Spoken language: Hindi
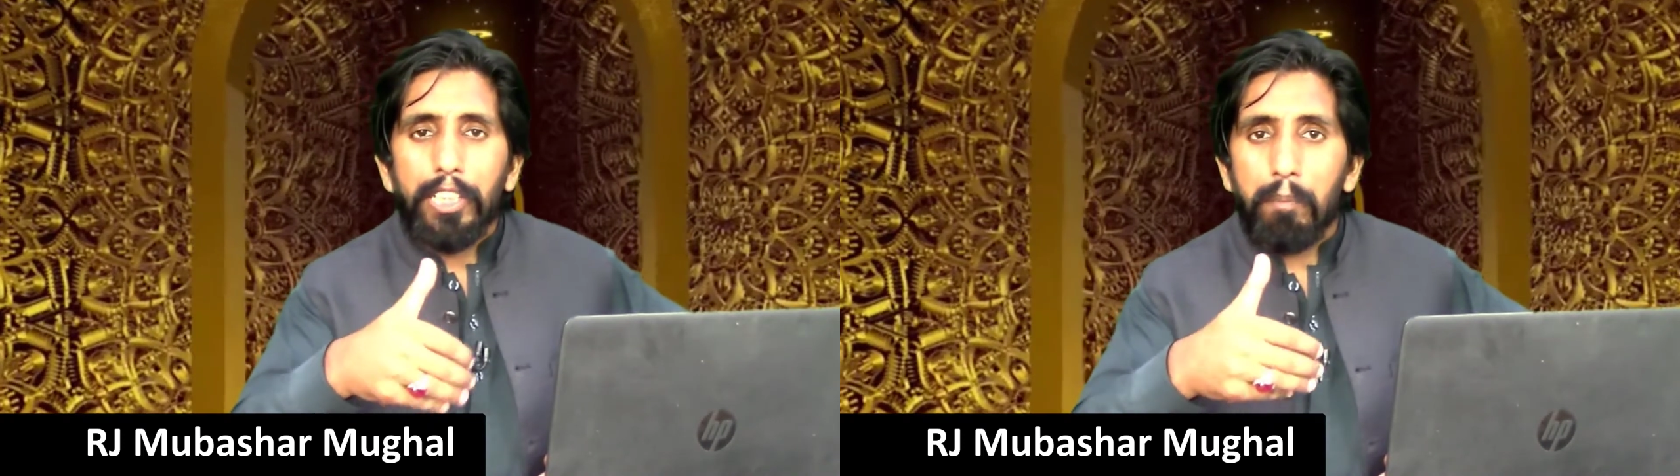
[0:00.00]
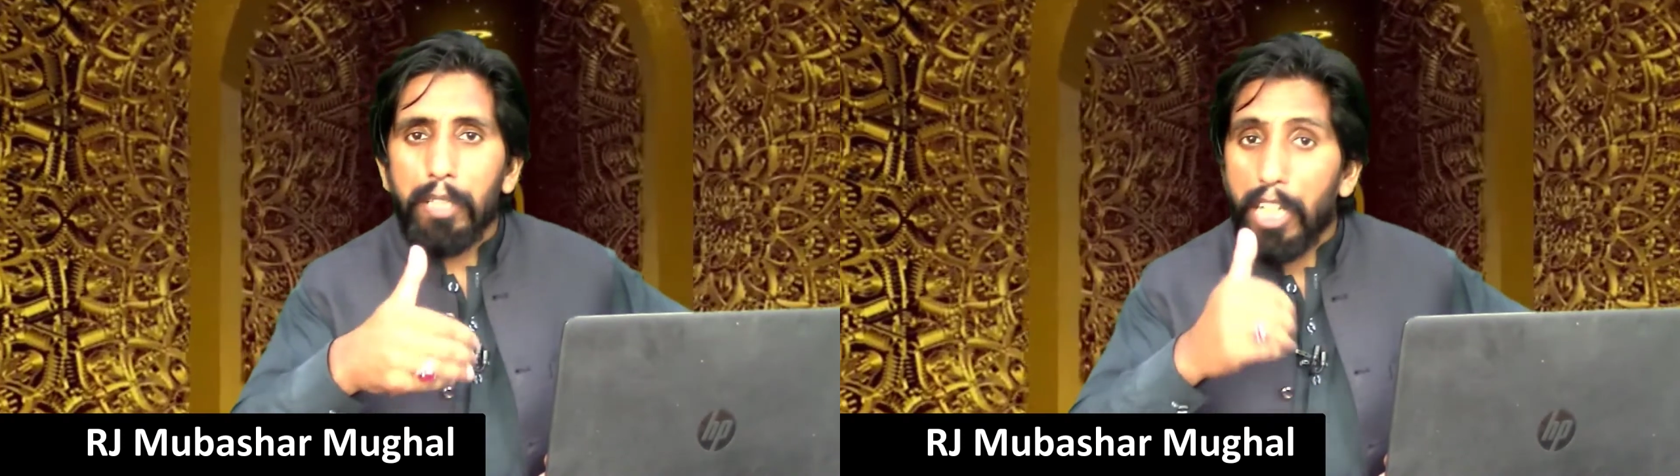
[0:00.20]

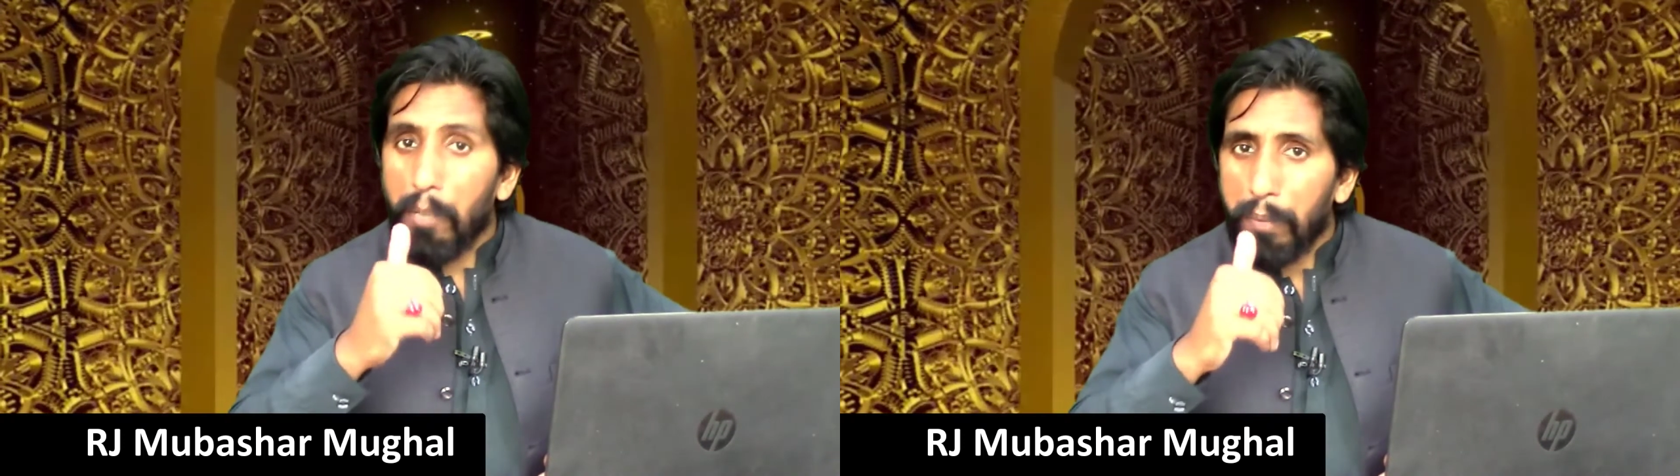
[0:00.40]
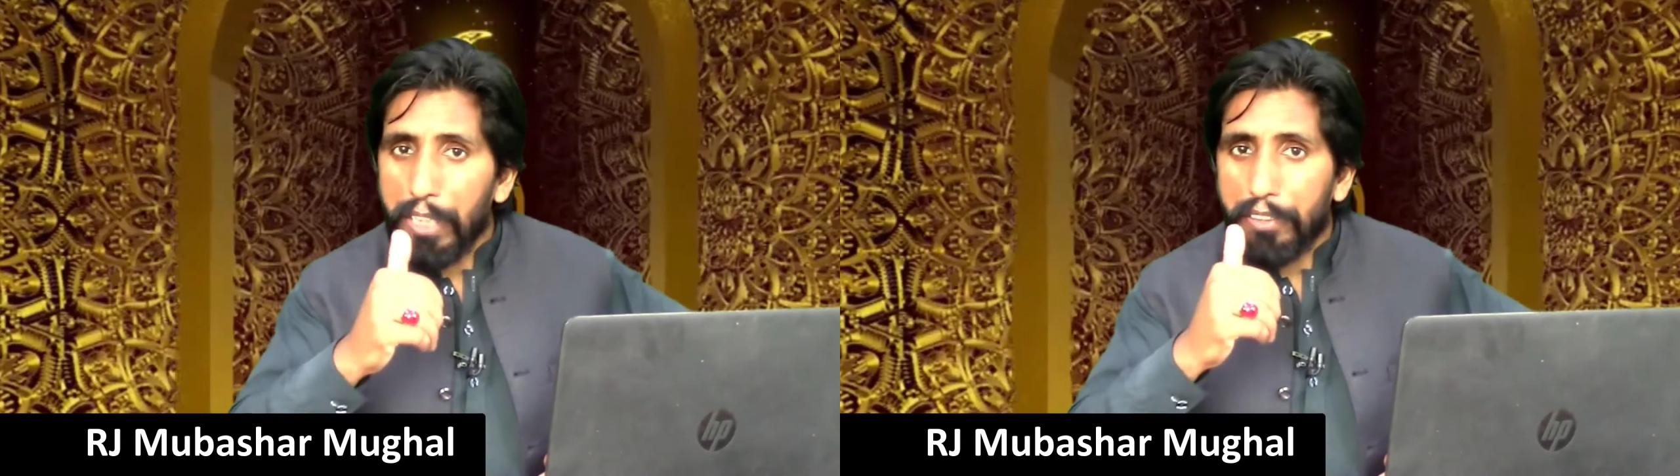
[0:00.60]
कि मेरे
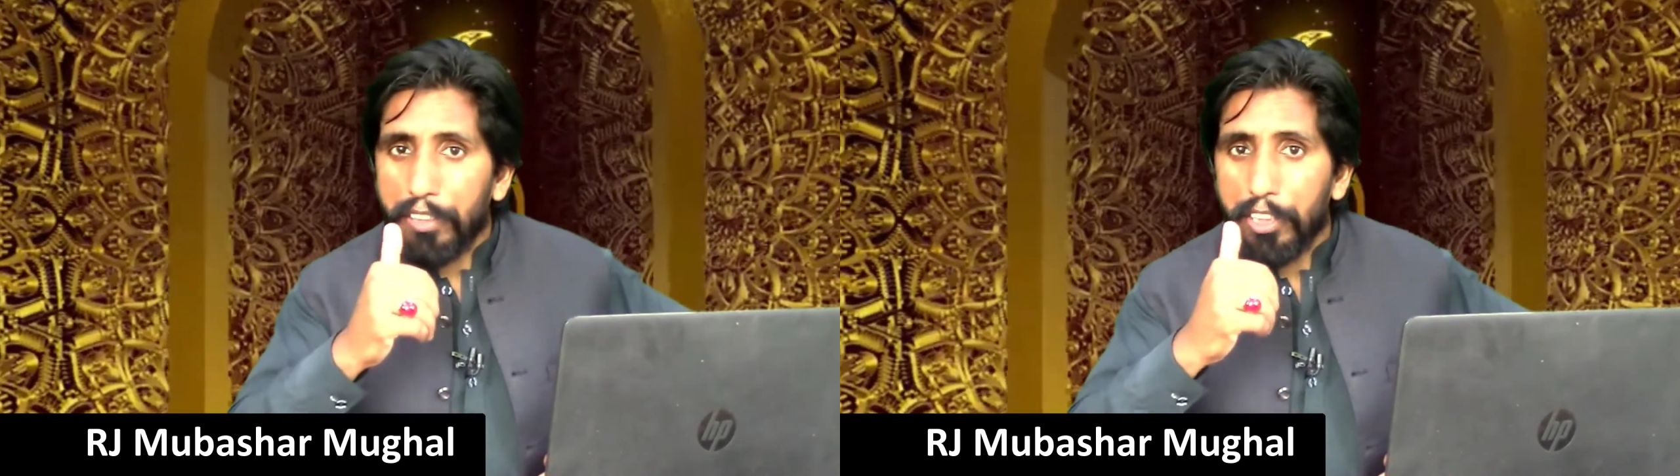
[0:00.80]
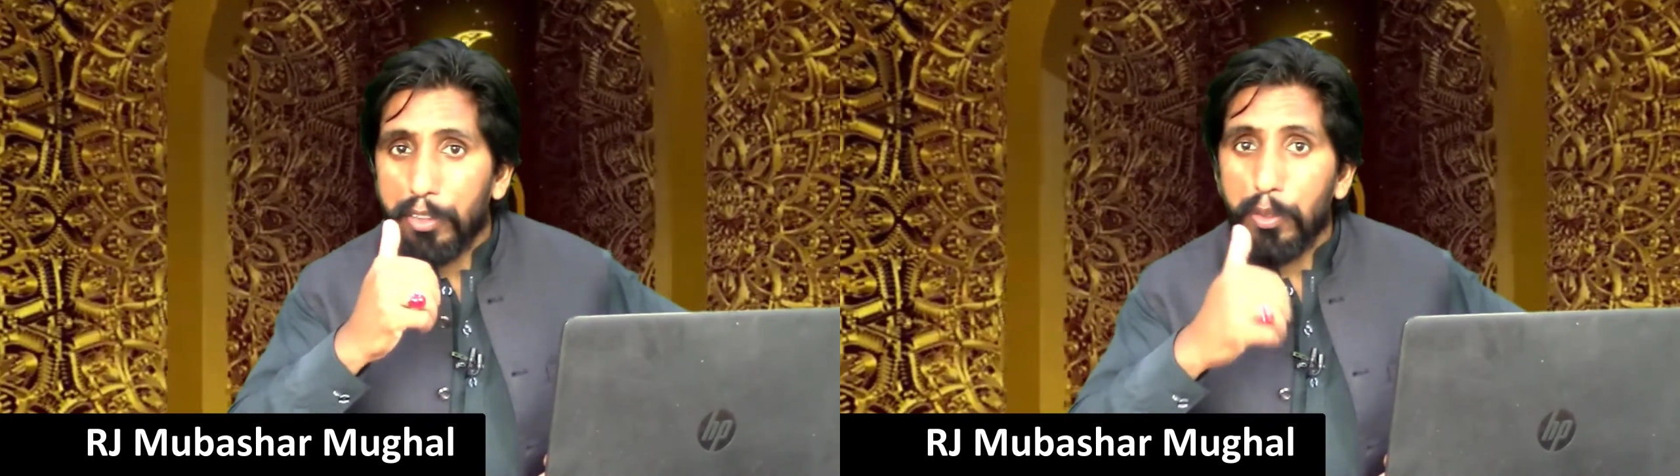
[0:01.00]
अपने
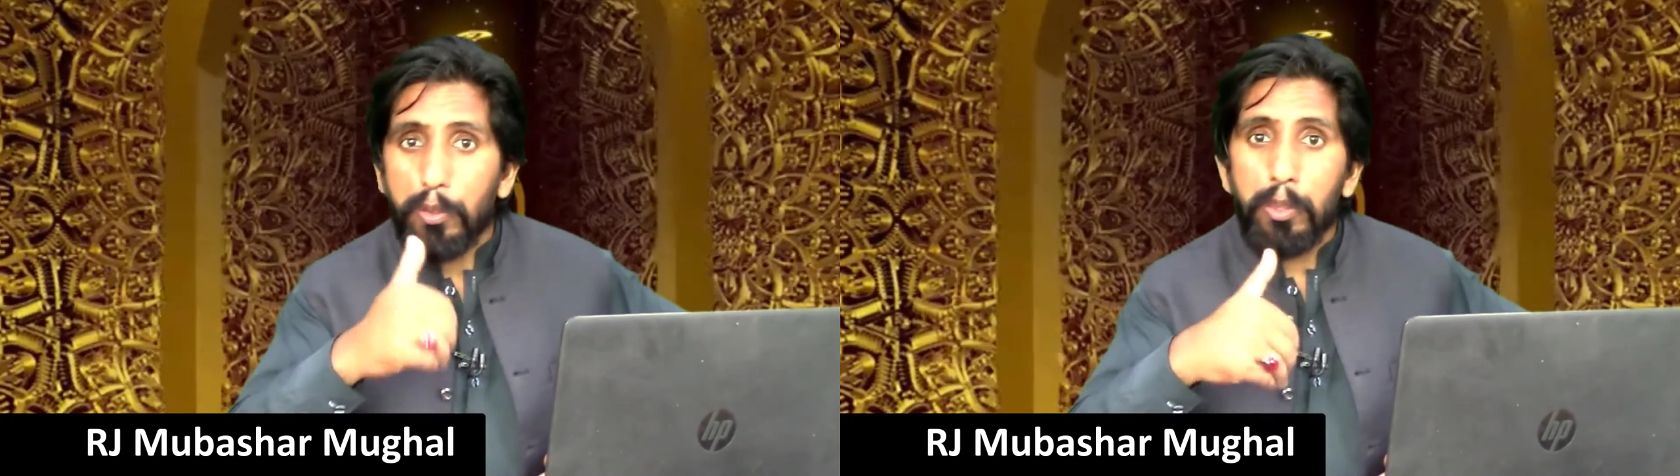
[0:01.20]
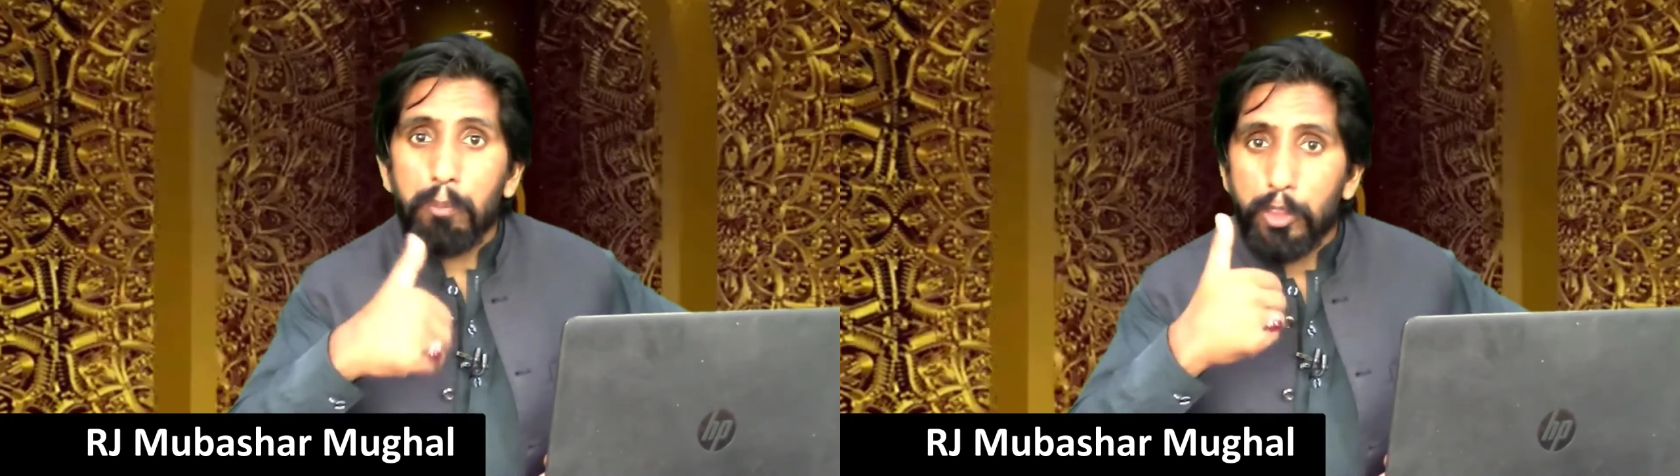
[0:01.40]
थे
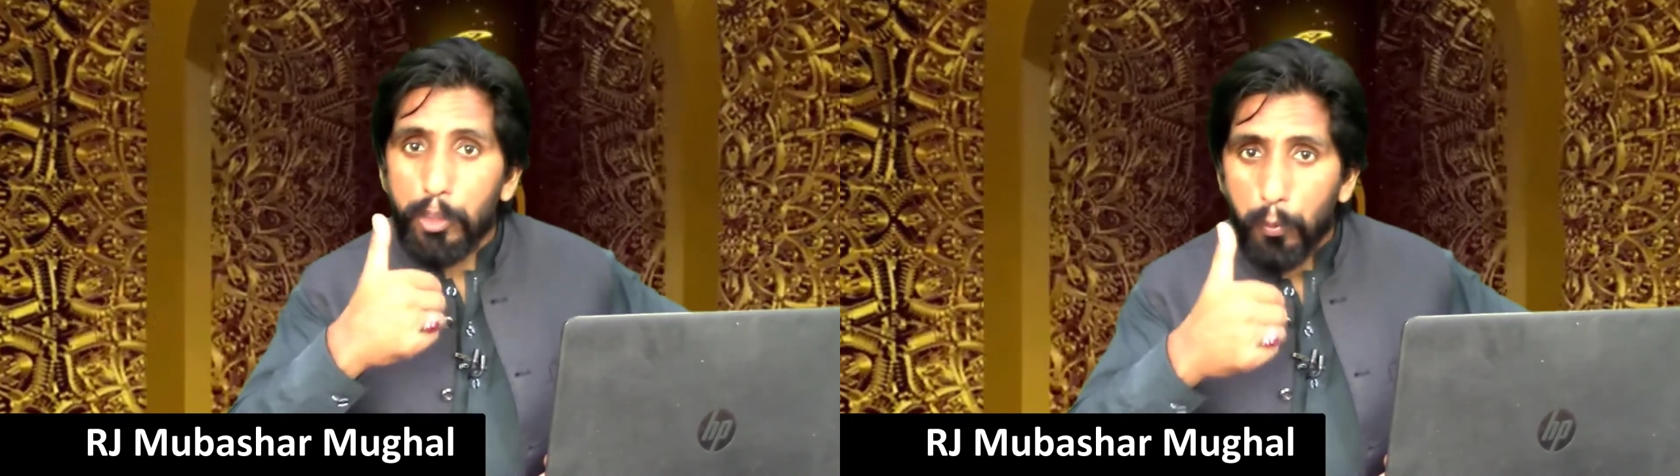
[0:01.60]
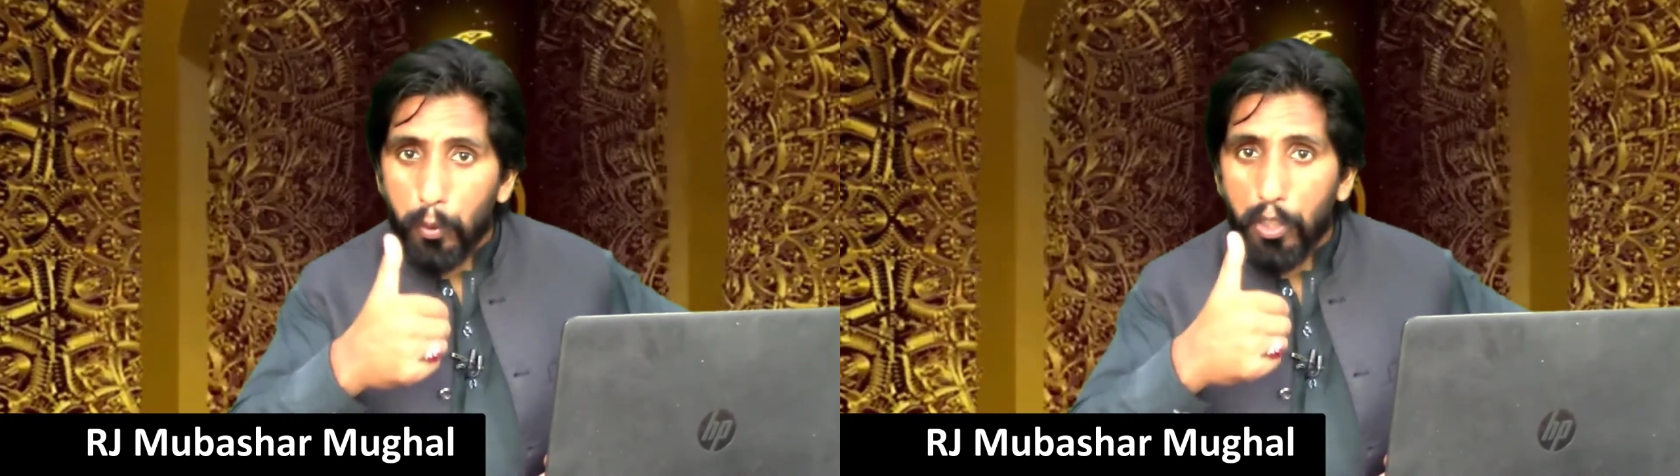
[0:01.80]
जिन्होंने
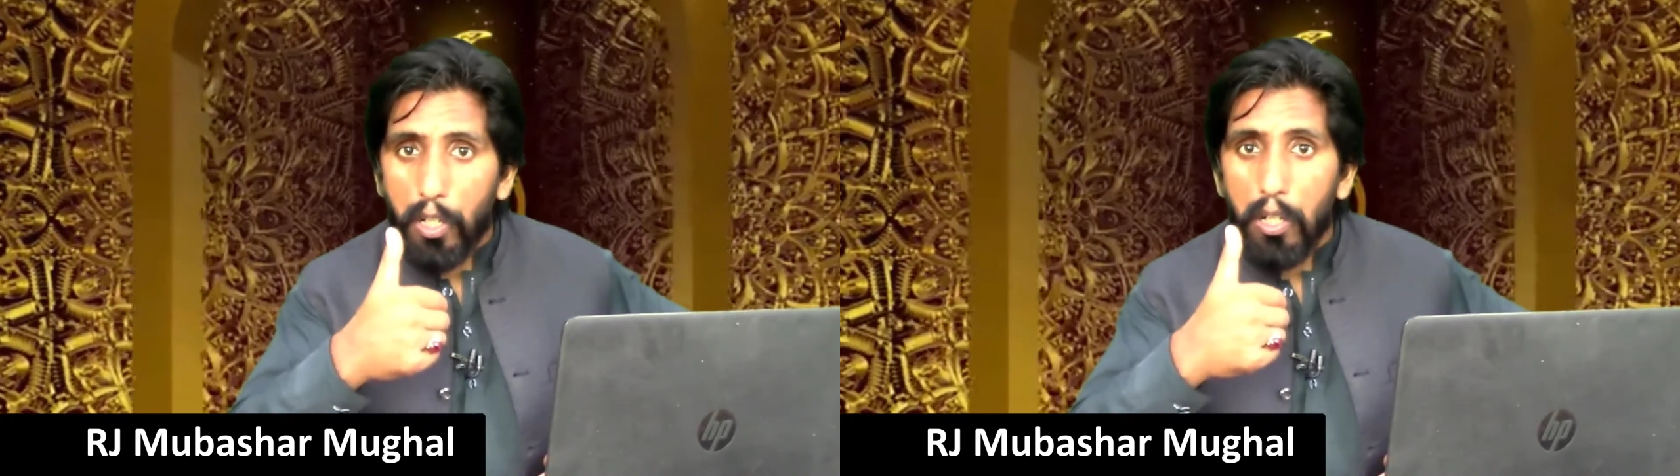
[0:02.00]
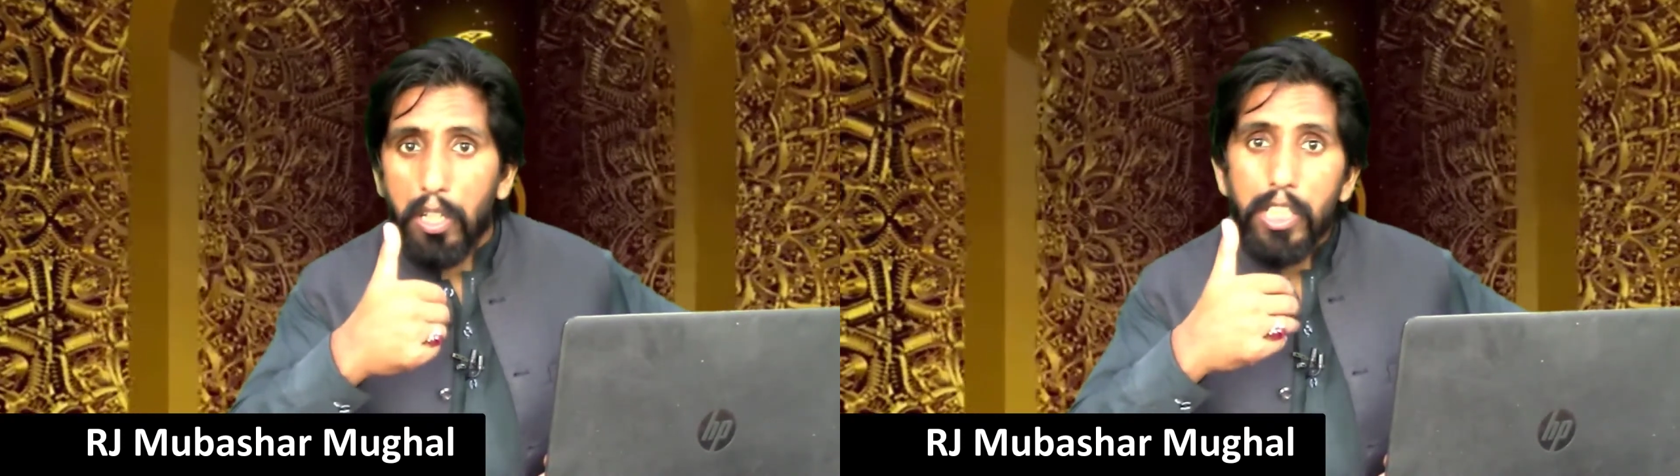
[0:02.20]
मुझे रोका